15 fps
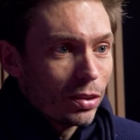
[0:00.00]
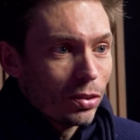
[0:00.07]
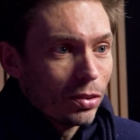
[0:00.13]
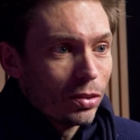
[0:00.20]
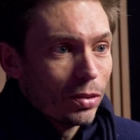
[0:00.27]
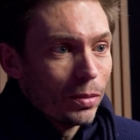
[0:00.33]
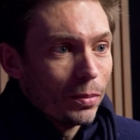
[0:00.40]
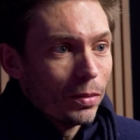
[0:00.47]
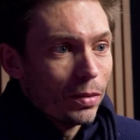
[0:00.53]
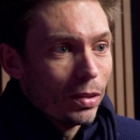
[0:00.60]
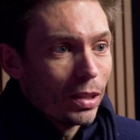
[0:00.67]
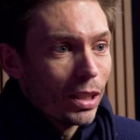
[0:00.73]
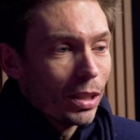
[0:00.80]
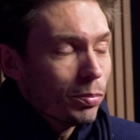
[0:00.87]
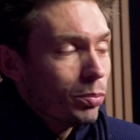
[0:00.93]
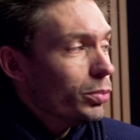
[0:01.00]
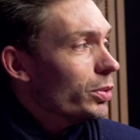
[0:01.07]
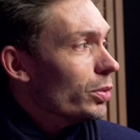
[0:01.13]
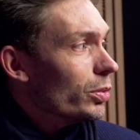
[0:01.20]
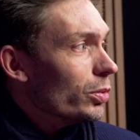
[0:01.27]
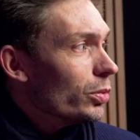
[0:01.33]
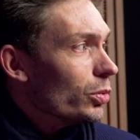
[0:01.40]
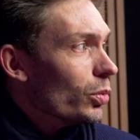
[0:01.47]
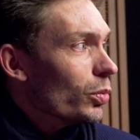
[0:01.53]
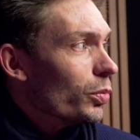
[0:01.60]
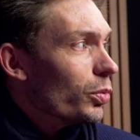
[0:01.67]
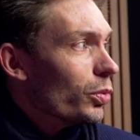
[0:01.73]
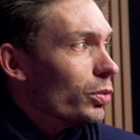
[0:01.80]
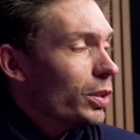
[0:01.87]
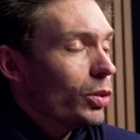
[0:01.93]
euh, qu'elles puissent euh, se
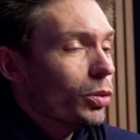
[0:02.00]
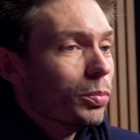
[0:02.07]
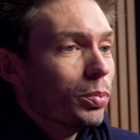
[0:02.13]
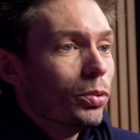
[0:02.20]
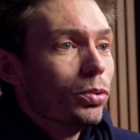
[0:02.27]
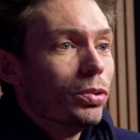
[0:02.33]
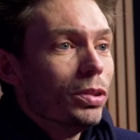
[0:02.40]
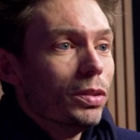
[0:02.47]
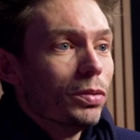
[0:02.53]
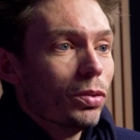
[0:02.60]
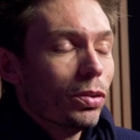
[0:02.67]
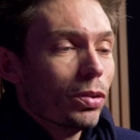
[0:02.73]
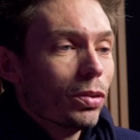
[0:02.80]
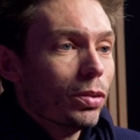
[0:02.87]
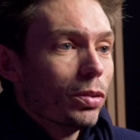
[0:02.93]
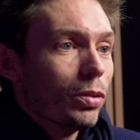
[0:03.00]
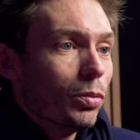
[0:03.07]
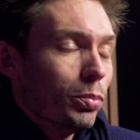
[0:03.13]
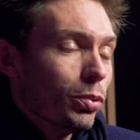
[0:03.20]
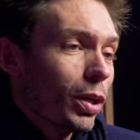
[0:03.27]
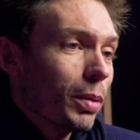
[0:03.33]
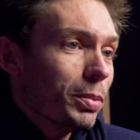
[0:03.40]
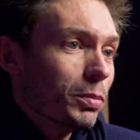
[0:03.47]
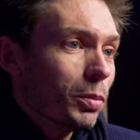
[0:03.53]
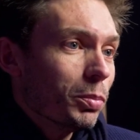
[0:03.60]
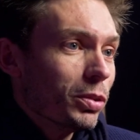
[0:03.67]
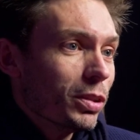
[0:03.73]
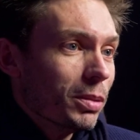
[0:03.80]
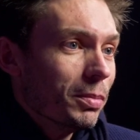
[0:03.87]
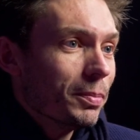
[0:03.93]
confronter au plus haut niveau le plus rapidement
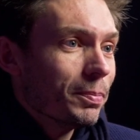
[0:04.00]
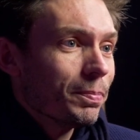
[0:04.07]
possible.